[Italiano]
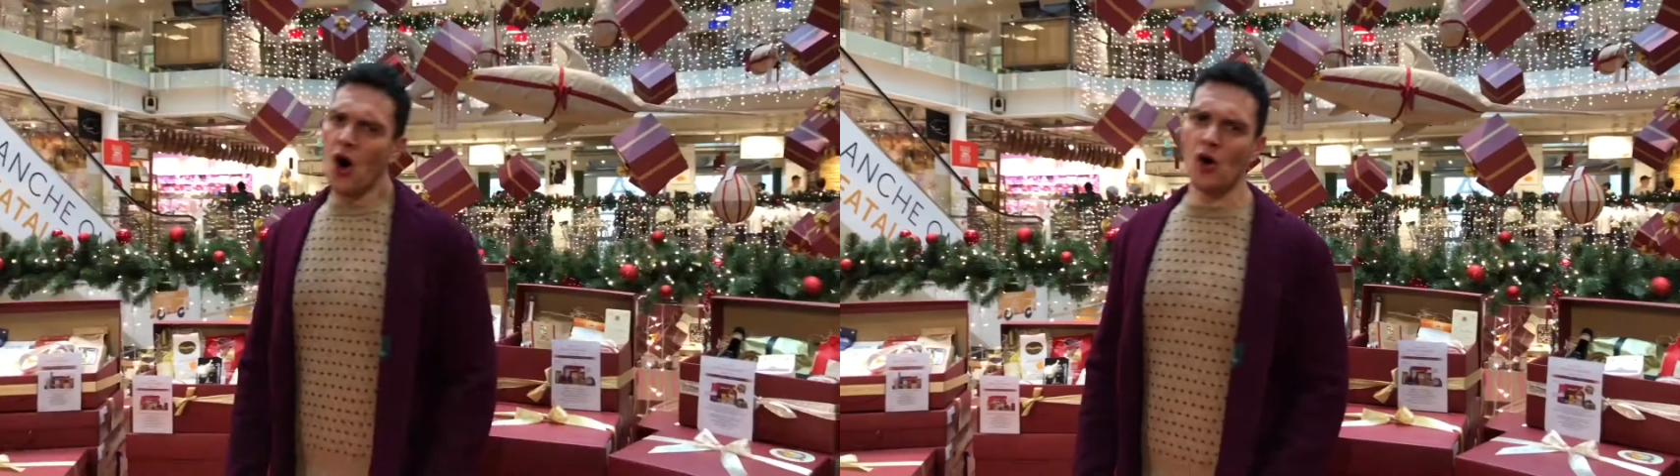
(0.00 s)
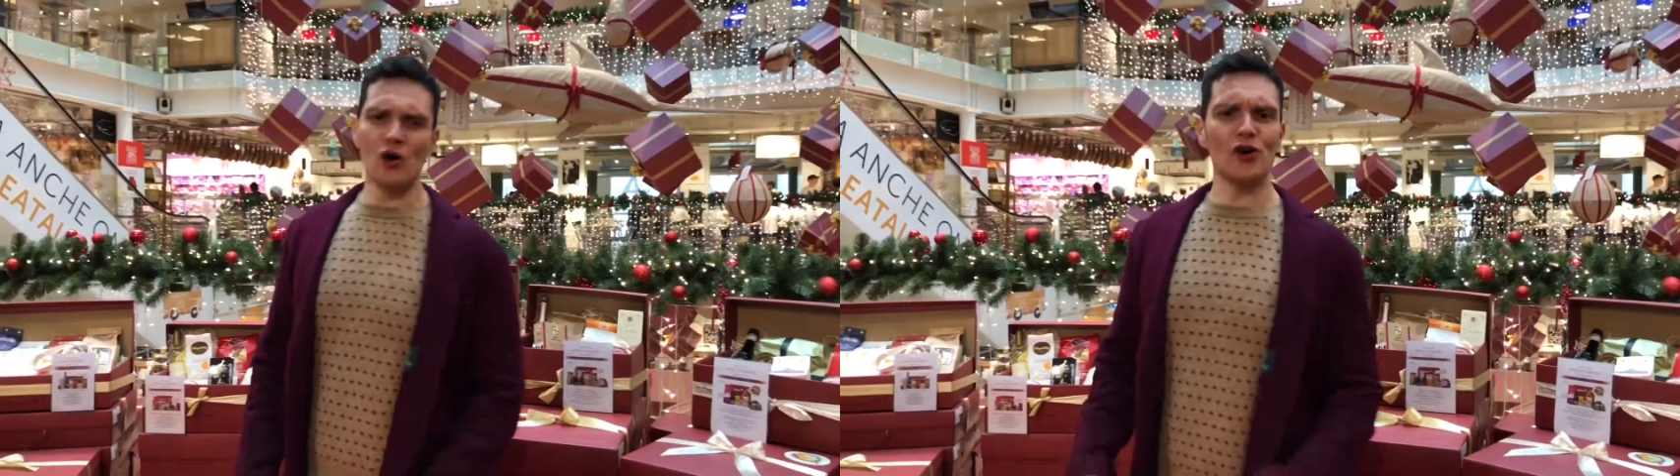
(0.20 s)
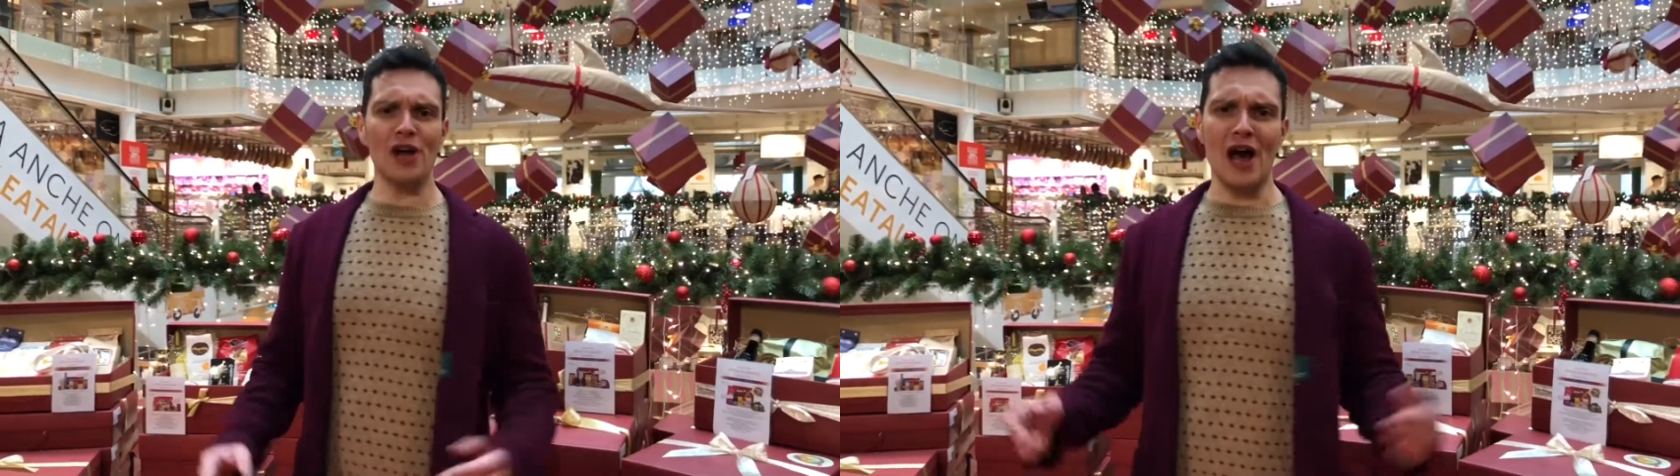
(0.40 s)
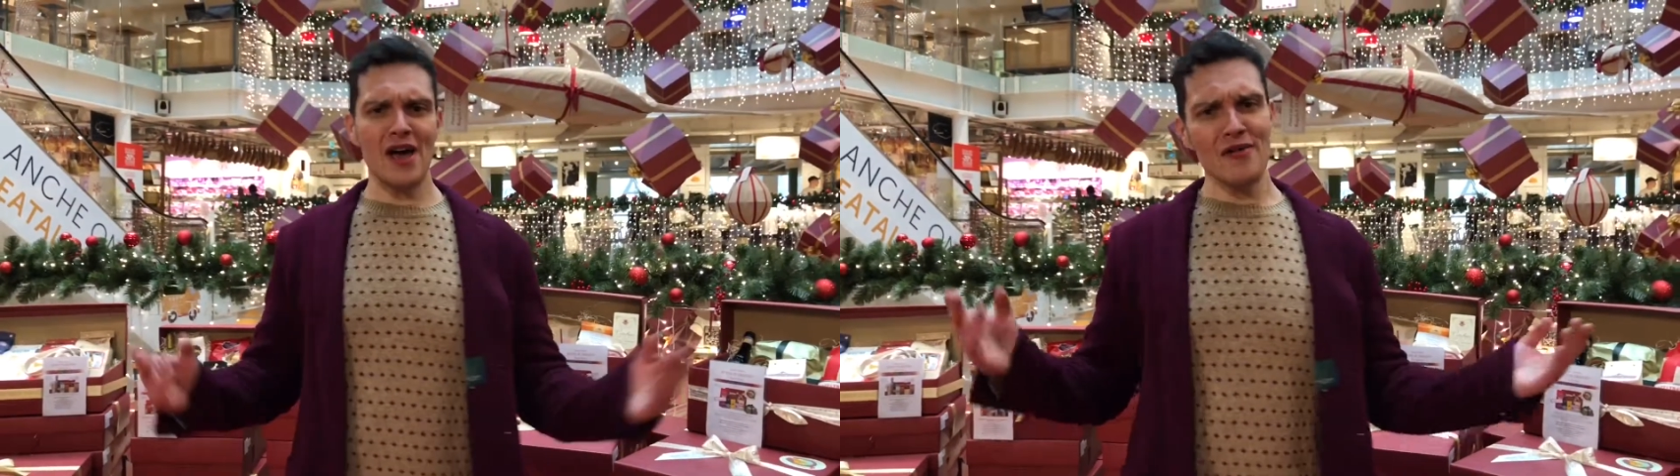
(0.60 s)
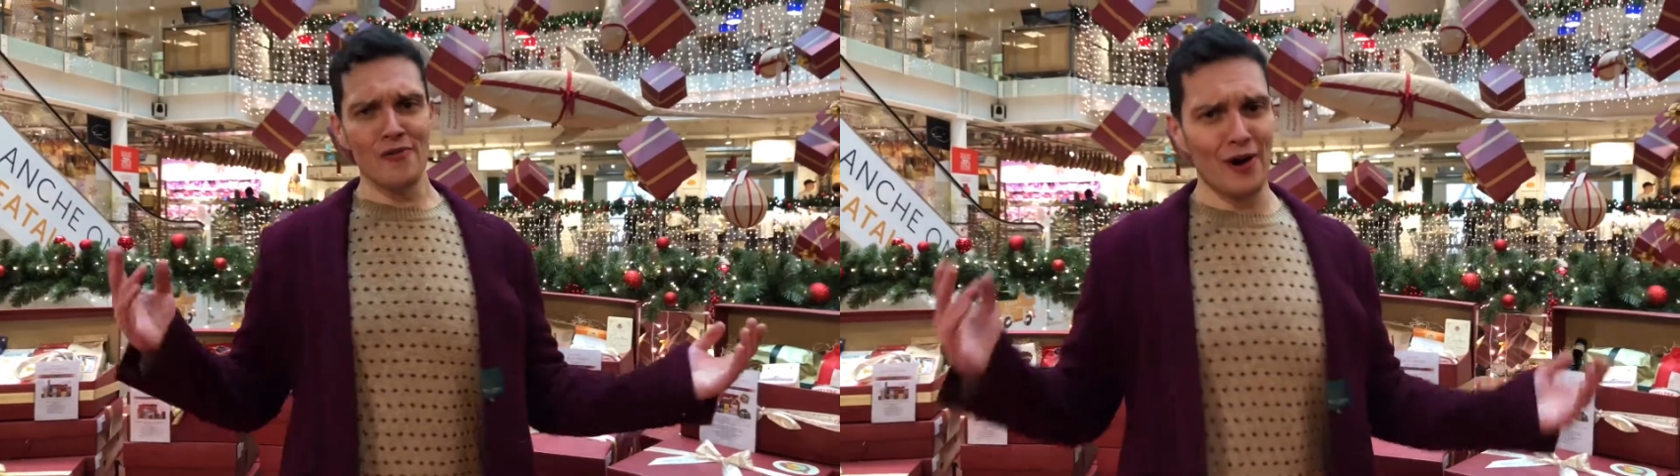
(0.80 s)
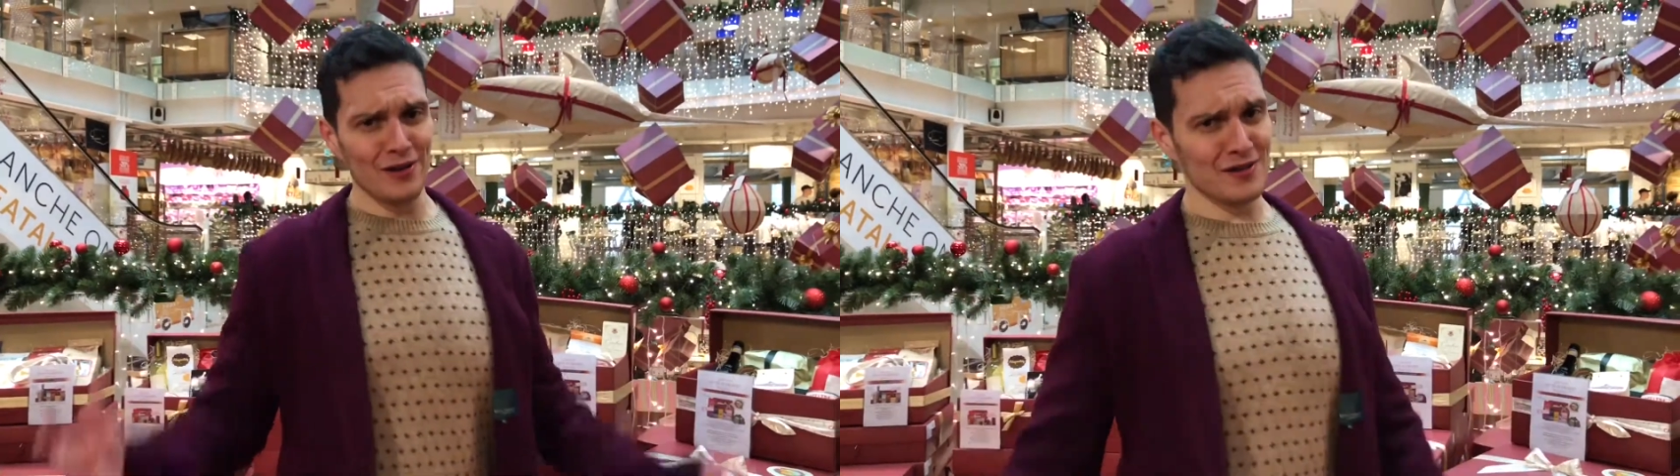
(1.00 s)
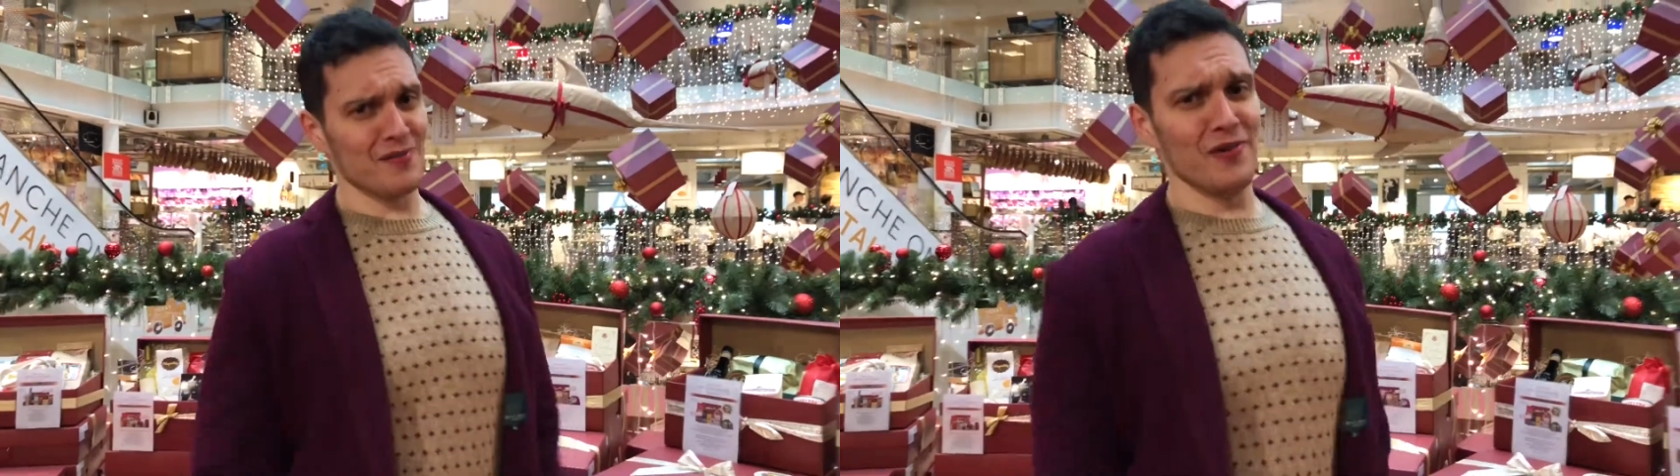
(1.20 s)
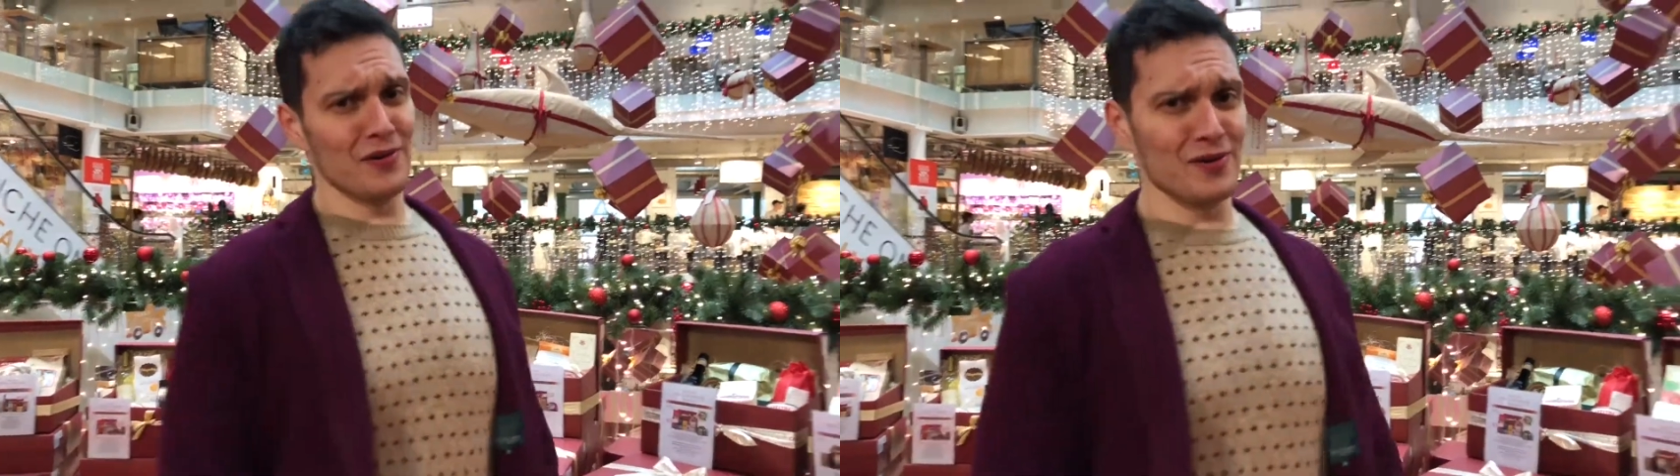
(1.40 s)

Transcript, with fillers: All I want for